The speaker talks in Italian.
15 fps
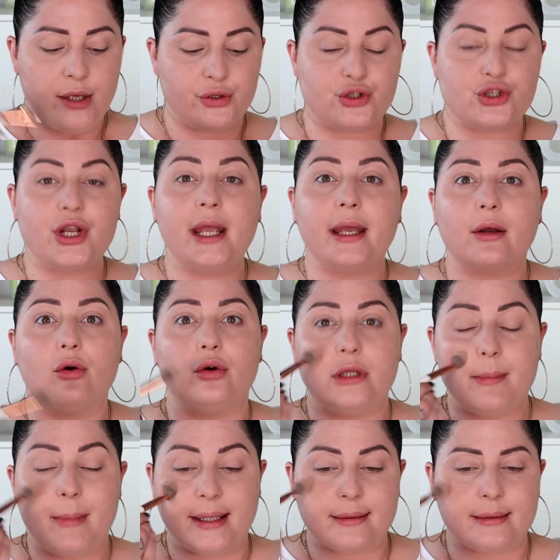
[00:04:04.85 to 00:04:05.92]
Cerco
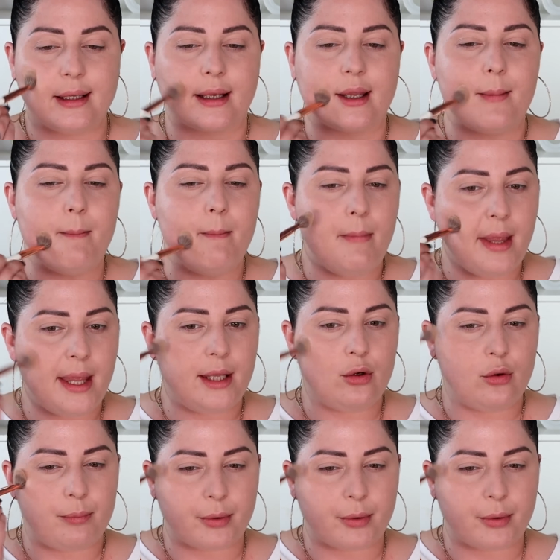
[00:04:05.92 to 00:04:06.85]
di mettere meno